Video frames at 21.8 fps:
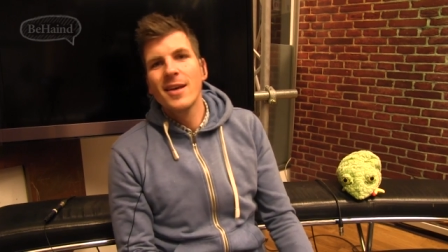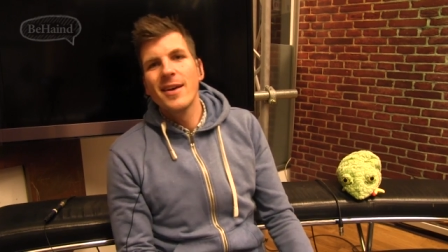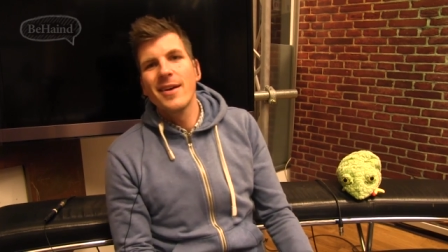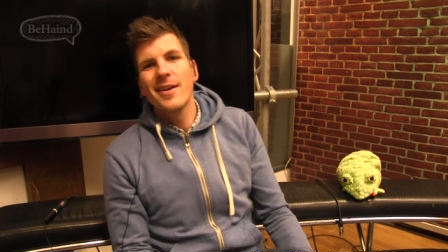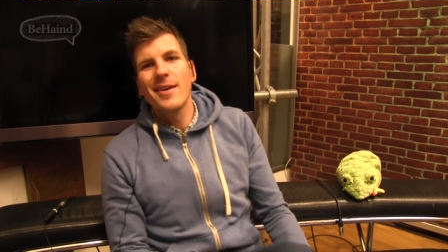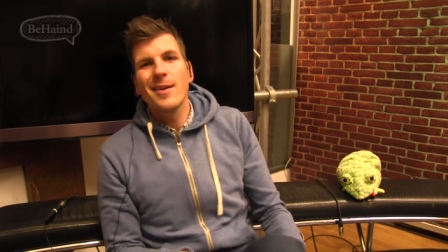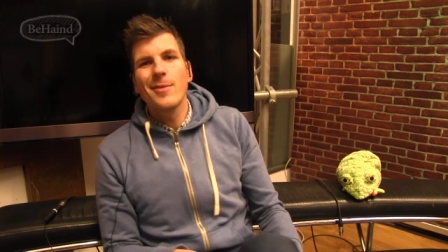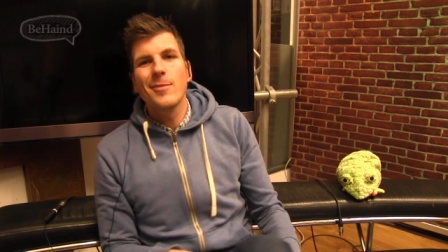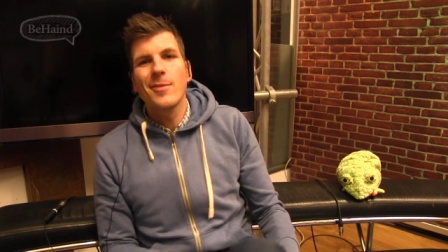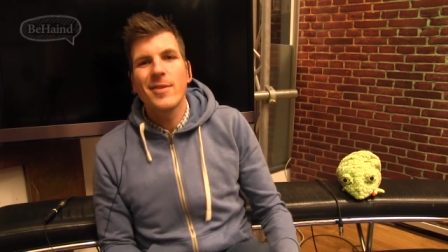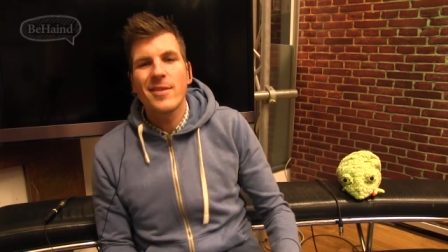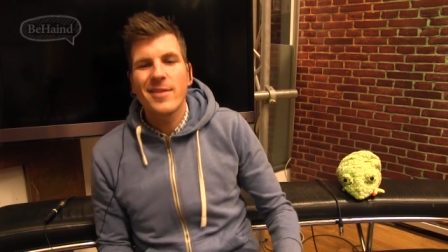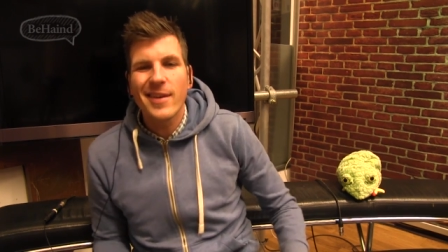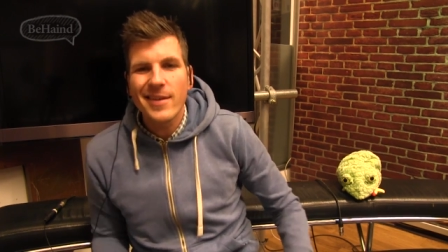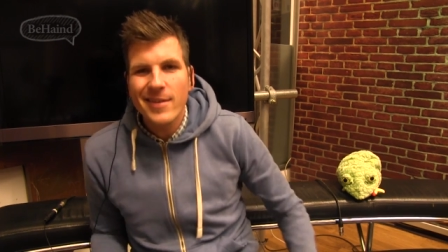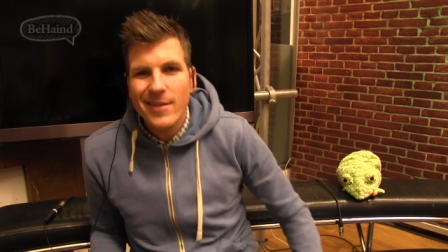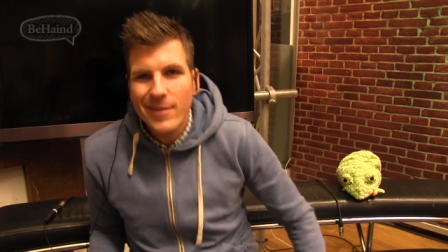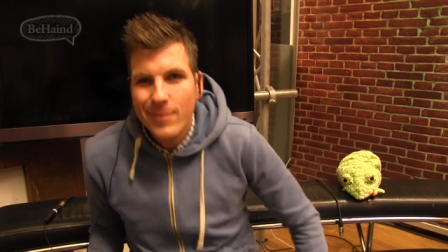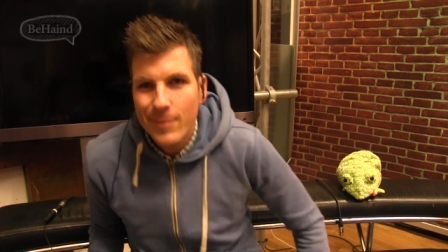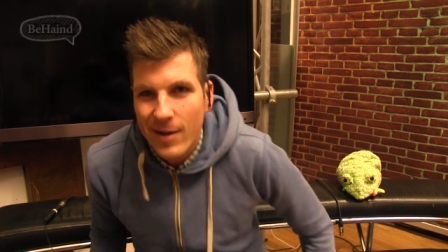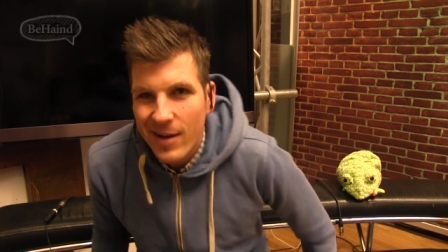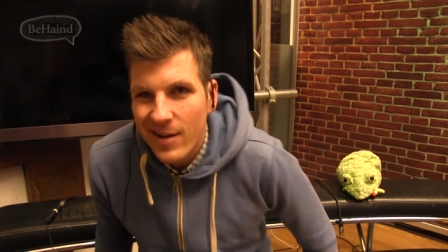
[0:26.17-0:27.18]
Äh, ich zeige
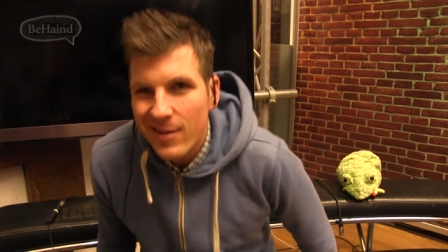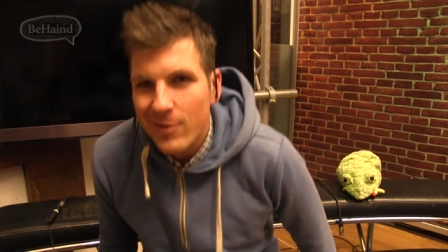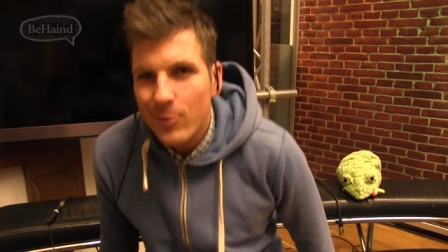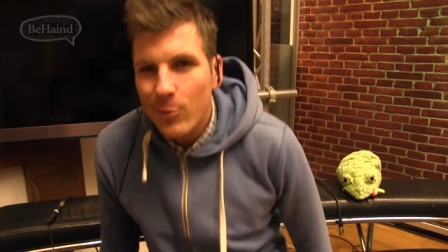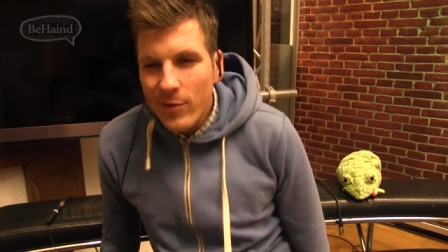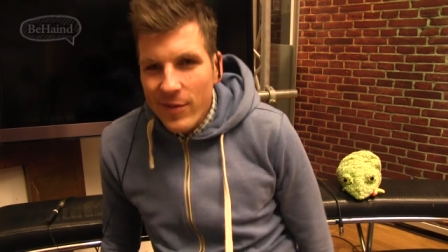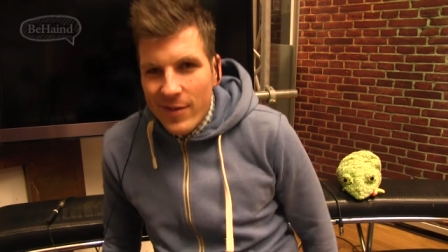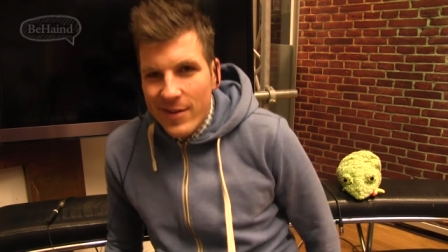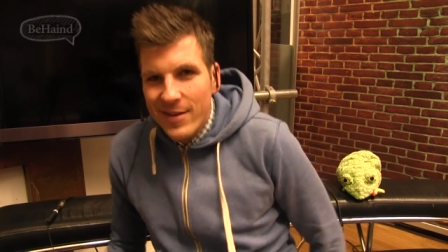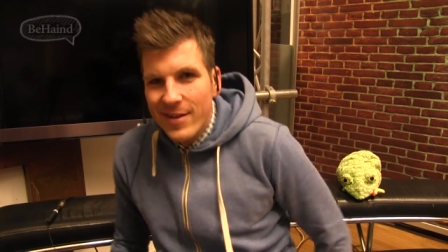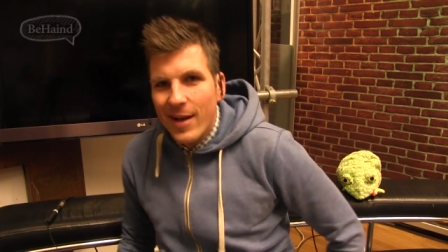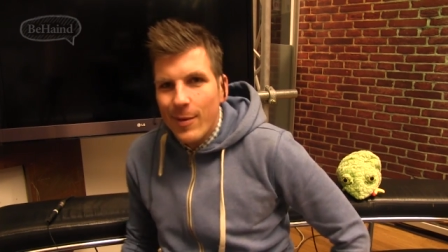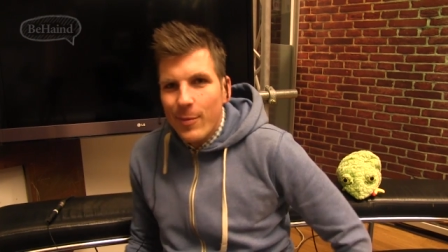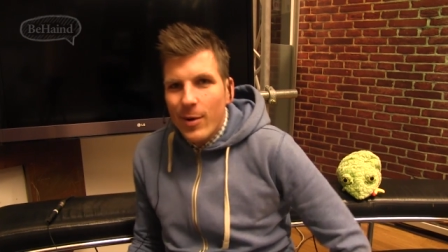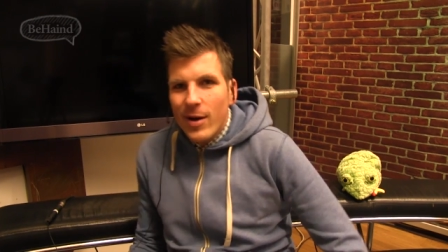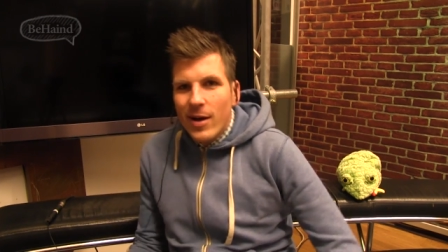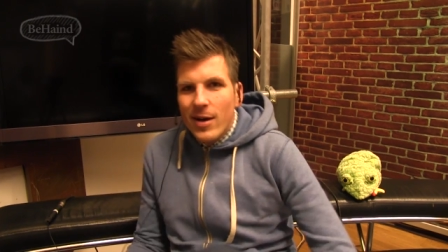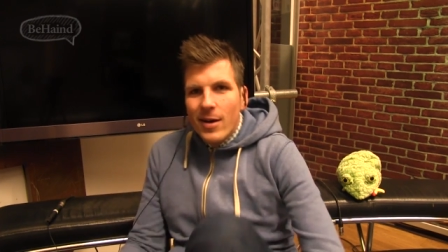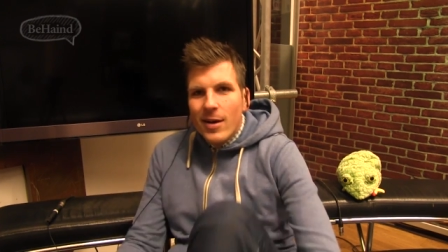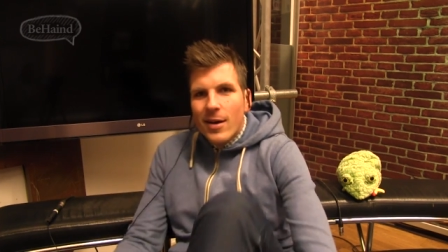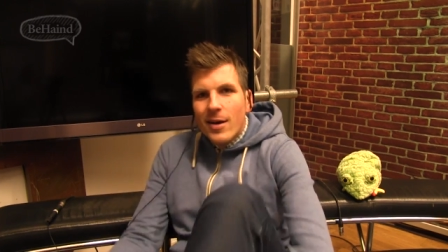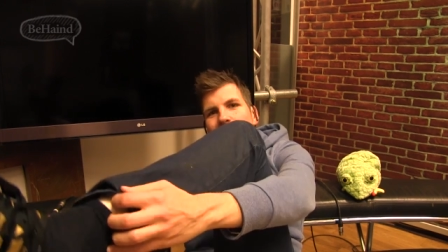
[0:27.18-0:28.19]
das mal ganz kurz in die Kamera.